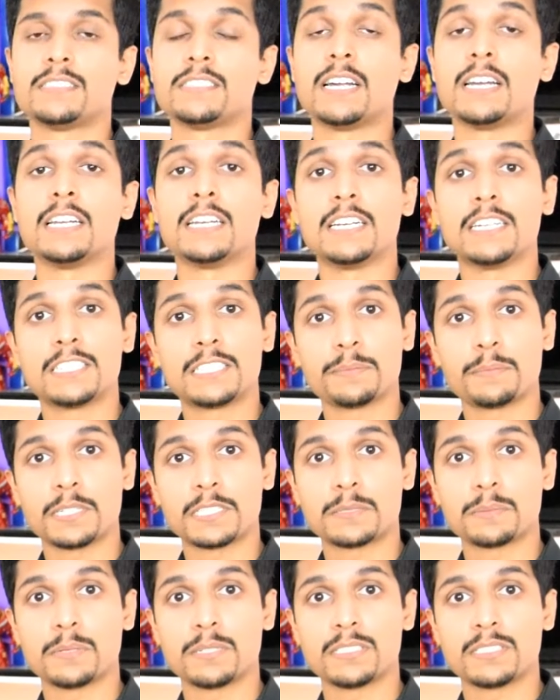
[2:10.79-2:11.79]
তার লিডারশিপ
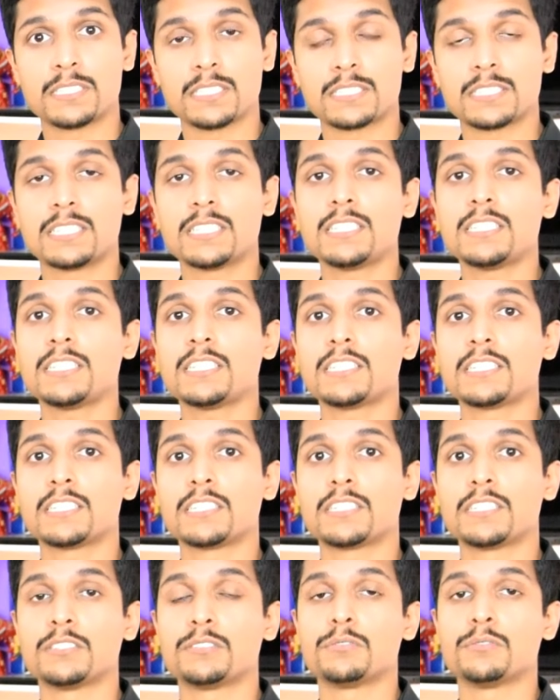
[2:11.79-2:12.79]
এক্সপিরিয়েন্স আছে
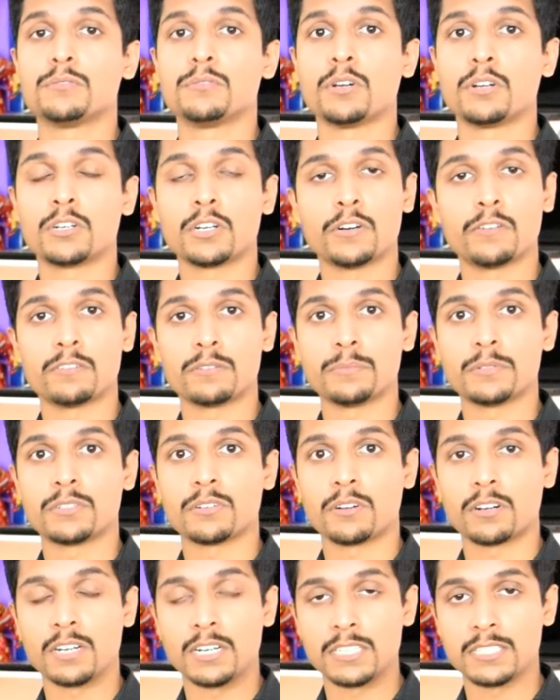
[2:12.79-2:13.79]
কিছু নন গভর্নমেন্ট
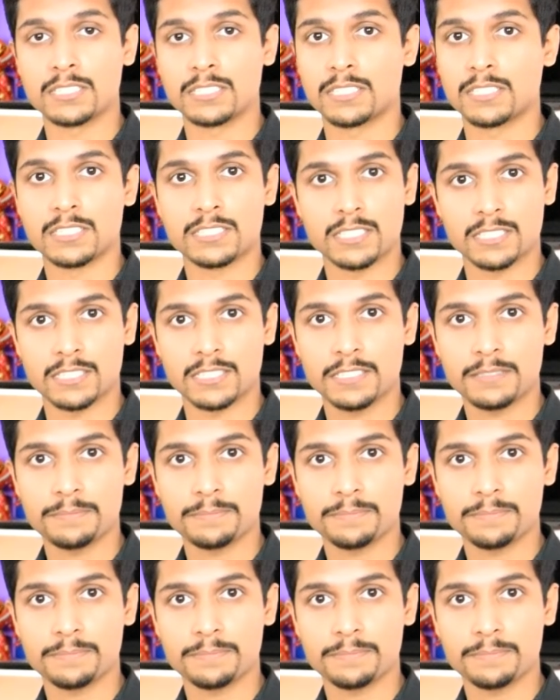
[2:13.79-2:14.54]
অর্গানাইজেশনের সাথে